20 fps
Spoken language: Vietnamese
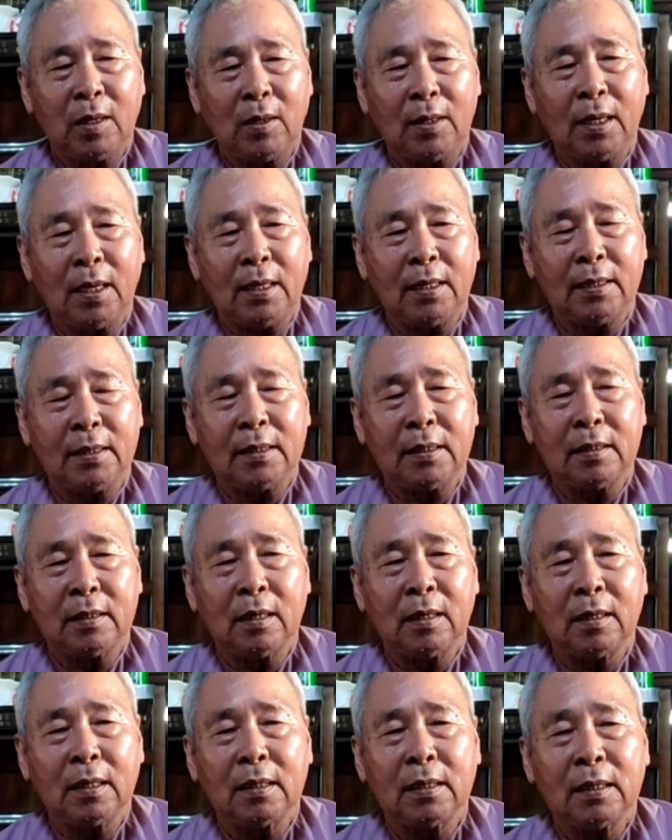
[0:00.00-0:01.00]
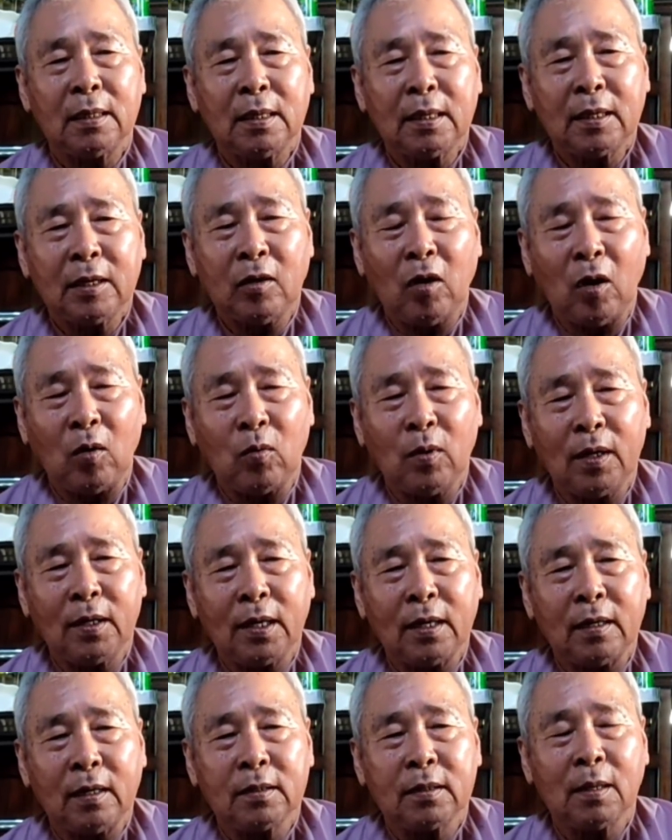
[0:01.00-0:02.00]
cho nên nó, cái đoàn quân
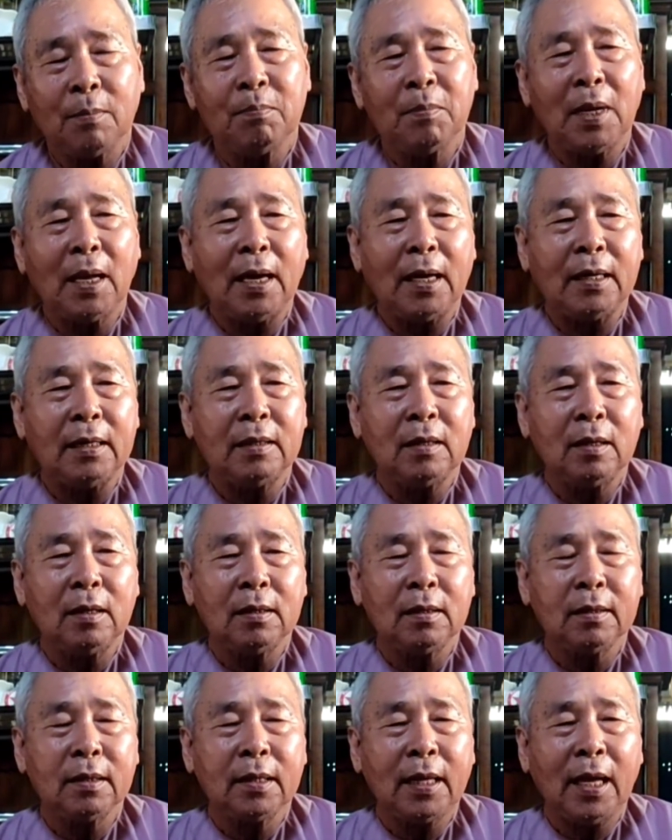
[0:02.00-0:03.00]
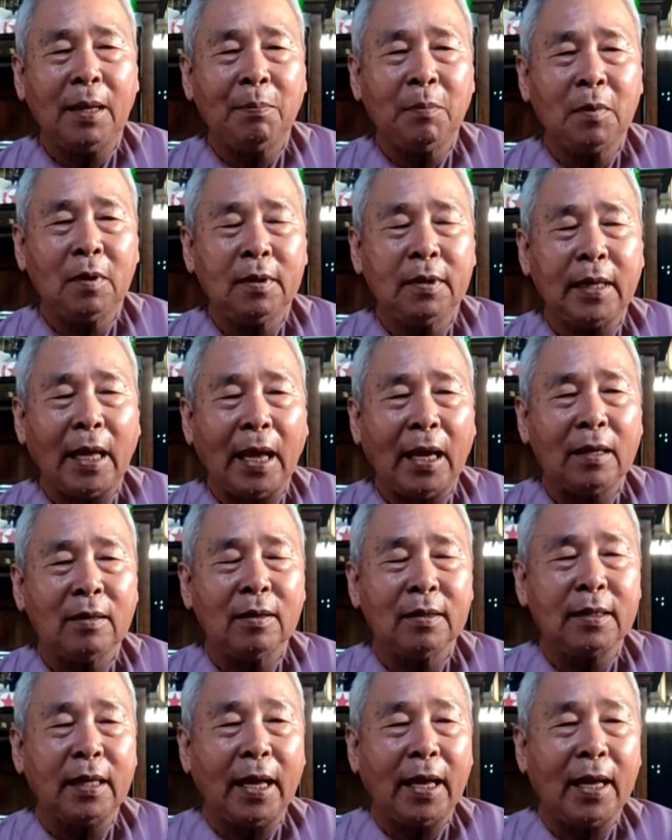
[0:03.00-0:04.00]
này nó súng lại nó chém nó chặt
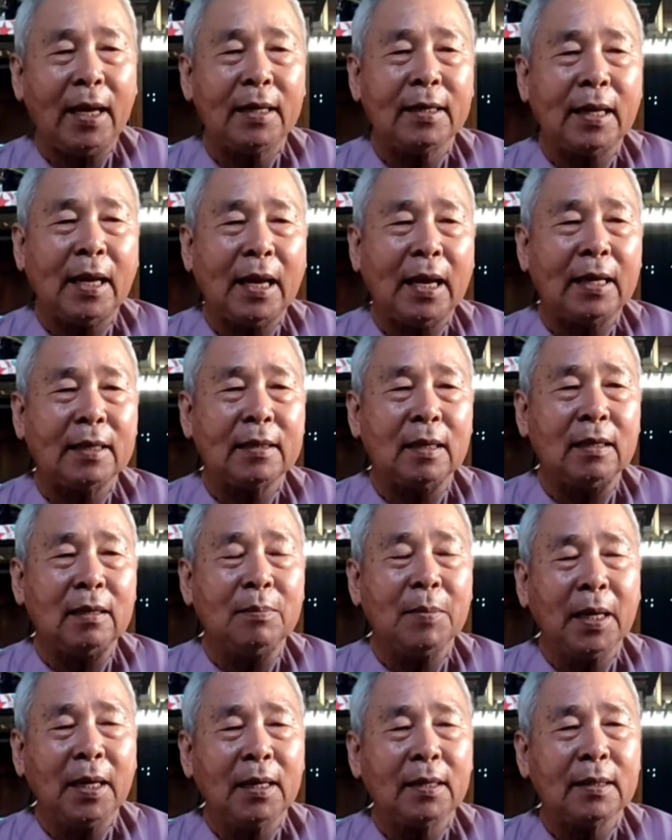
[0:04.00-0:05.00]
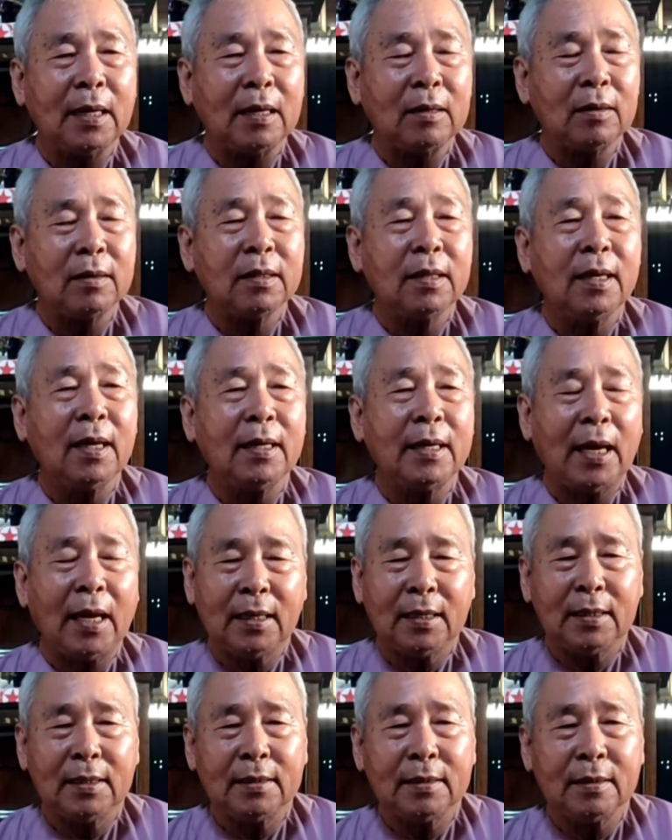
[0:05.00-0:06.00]
nó chẻ ra từ miếng là nó chia ra
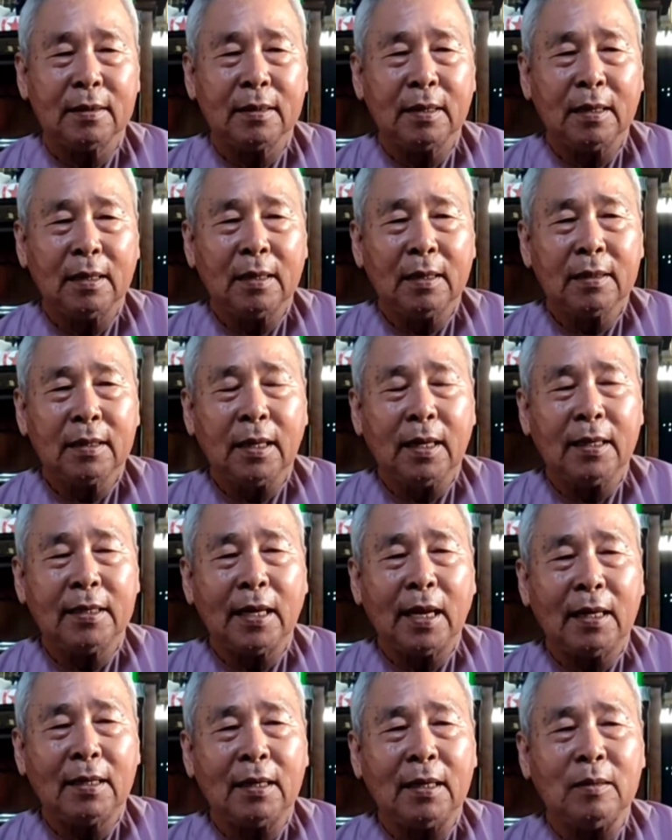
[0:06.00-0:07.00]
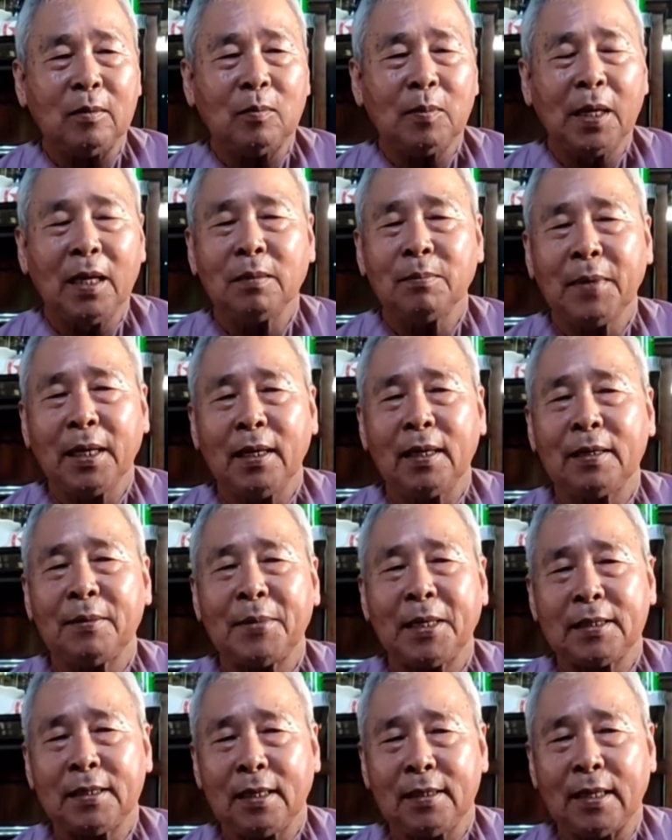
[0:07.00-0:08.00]
chia ra ngừng miếng miếng
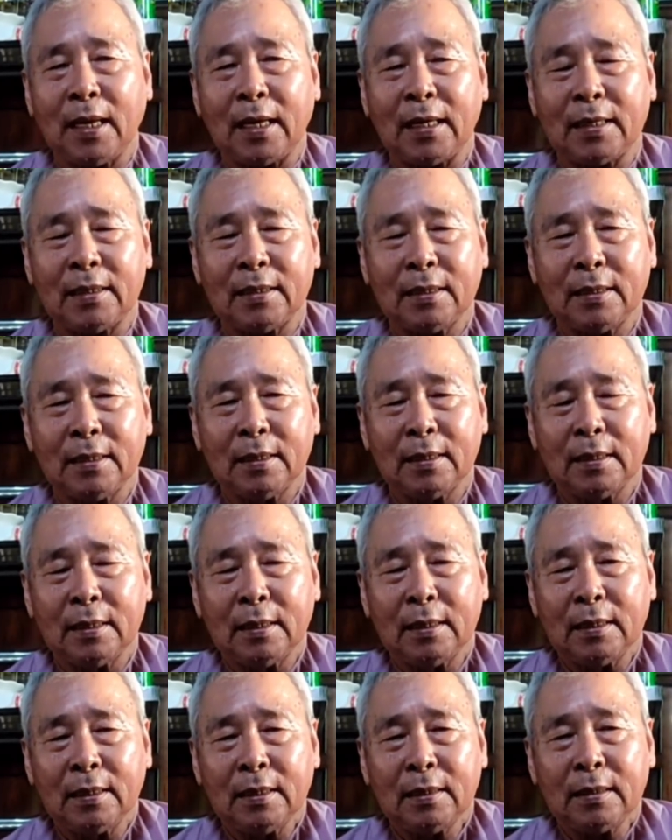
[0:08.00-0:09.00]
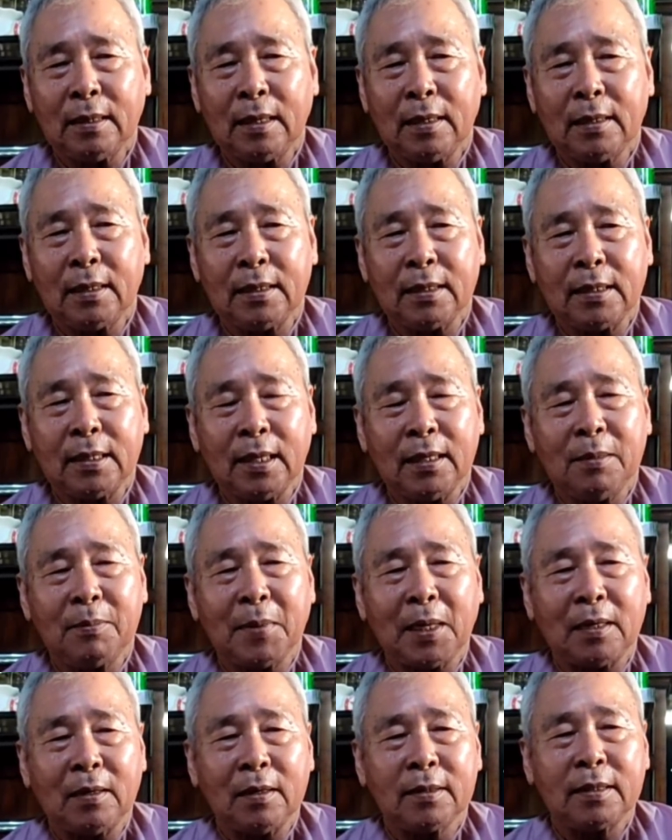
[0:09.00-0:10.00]
mà như vậy đó, khi
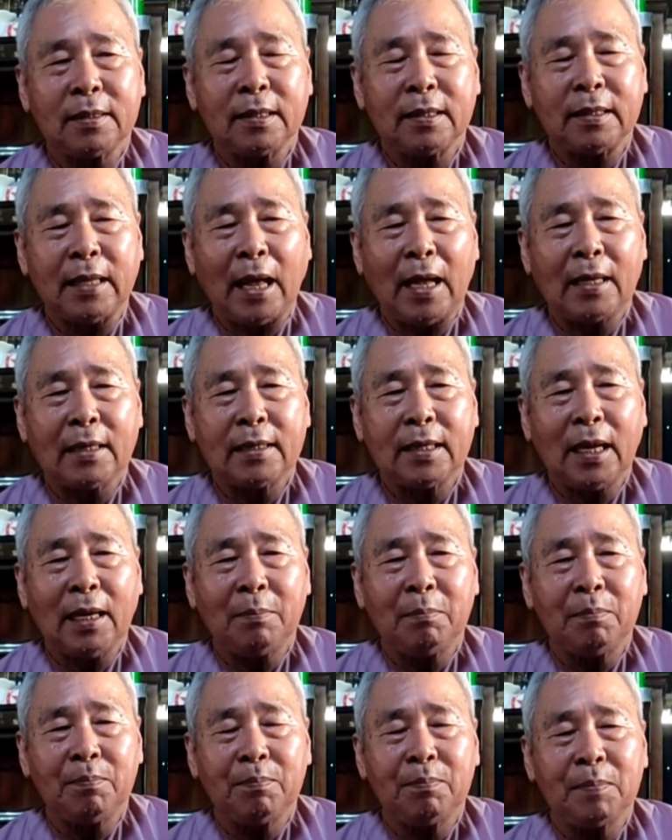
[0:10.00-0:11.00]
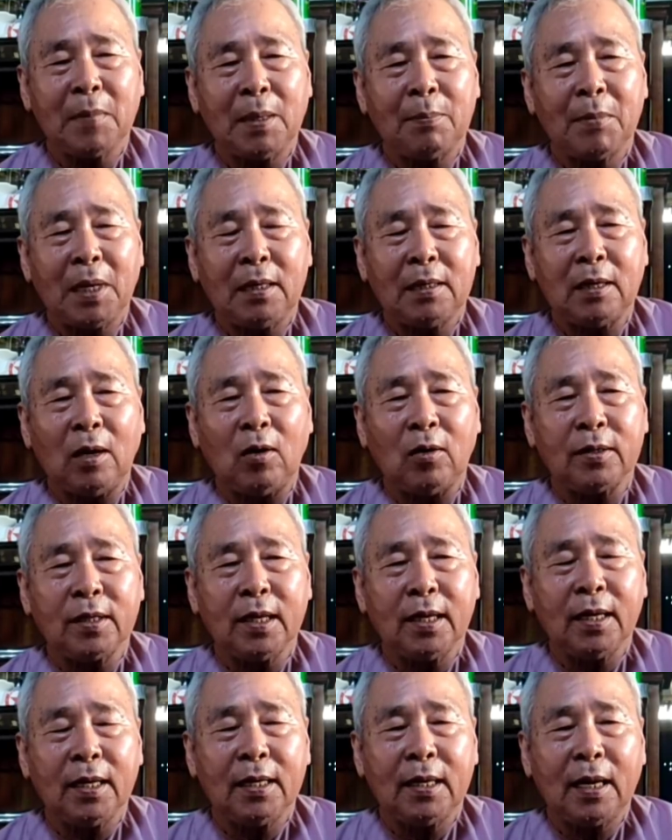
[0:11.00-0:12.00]
mà nó chặt chém ma ma rồi
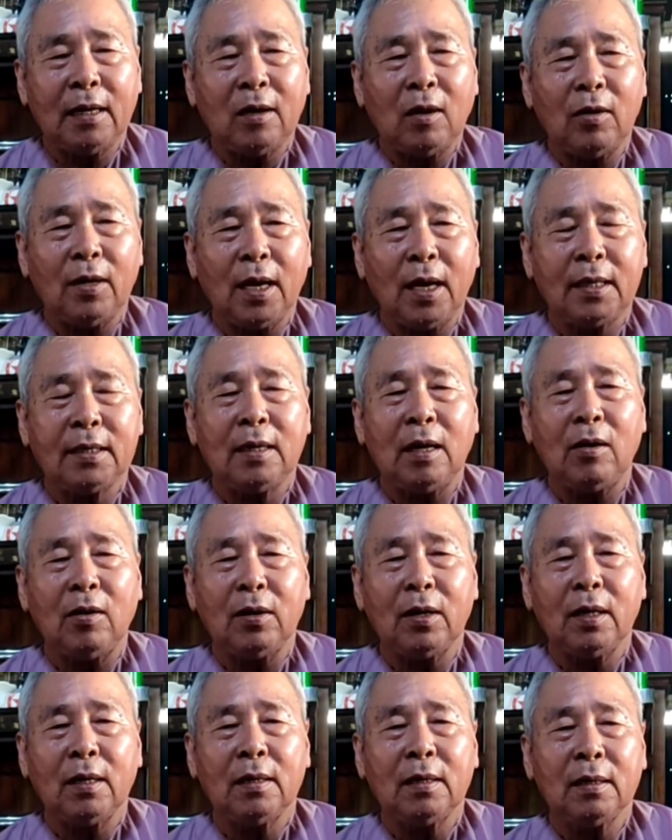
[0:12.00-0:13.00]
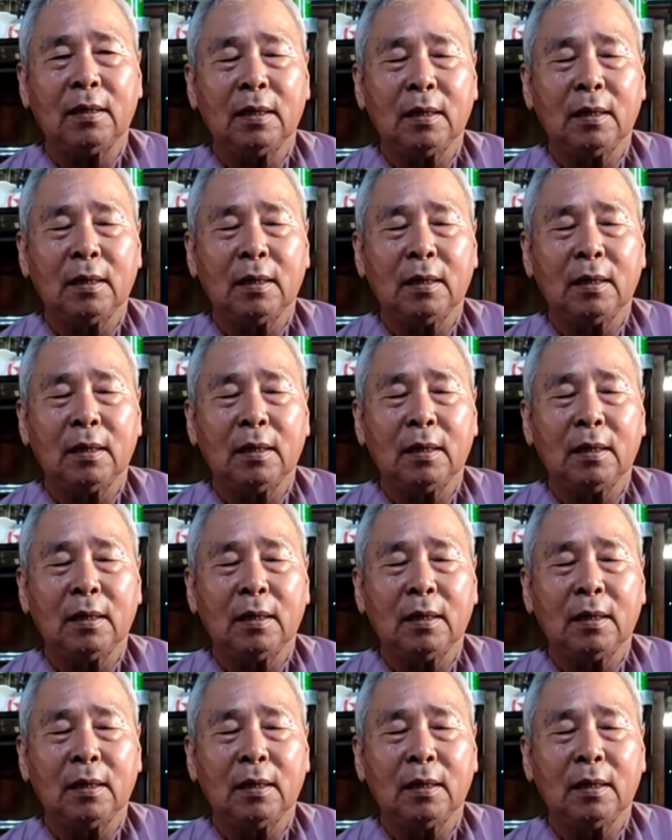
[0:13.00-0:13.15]
chia ra rồi hết rồi đó